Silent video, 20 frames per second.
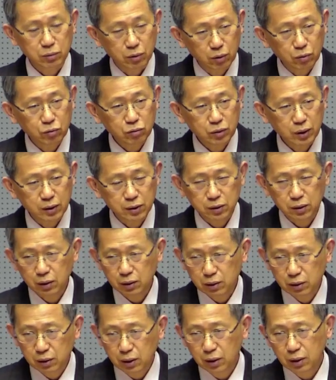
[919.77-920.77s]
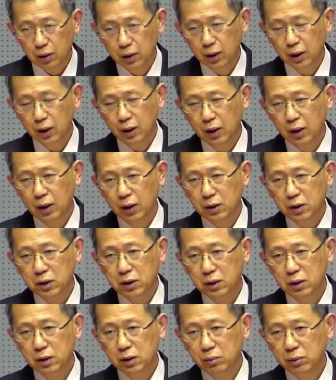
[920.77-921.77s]
얼굴은 안 찍혔는데
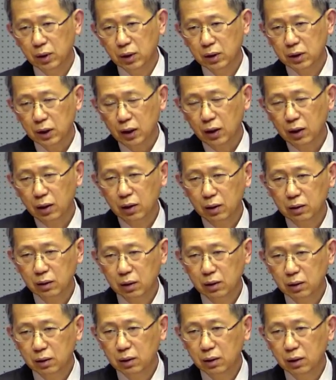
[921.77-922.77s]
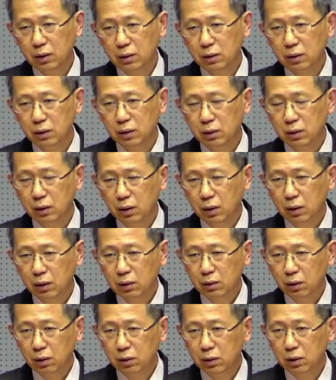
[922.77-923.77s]
CCTV에 쫙 가는데 뒤에서
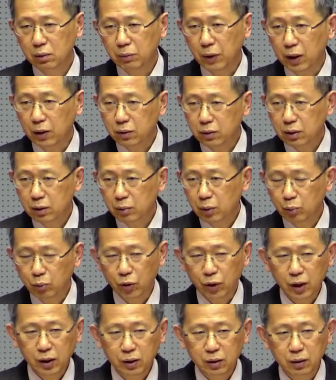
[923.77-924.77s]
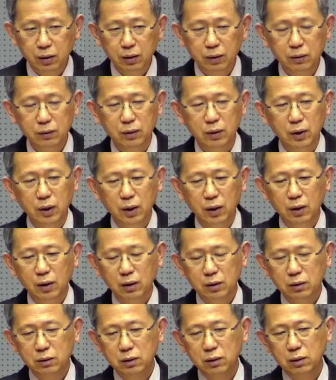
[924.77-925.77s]
걷는 발걸음의 모양이 있는데요.
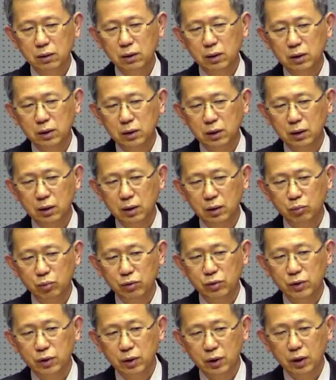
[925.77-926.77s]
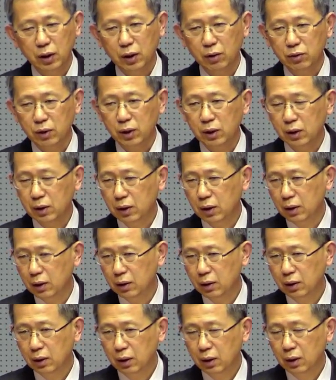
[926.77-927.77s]
그거를 이제 분석을 해가지고 하니까
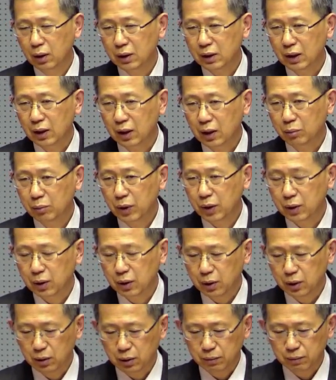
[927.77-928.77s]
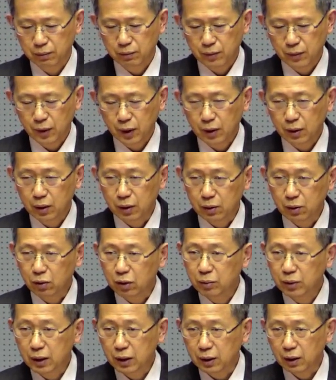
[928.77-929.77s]
사람마다 이
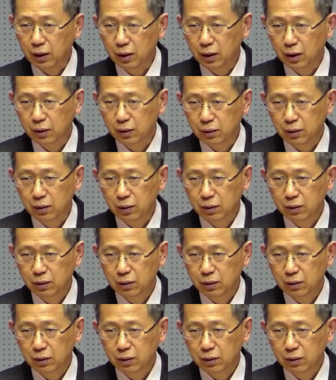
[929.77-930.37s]
걸음이 다 달라요.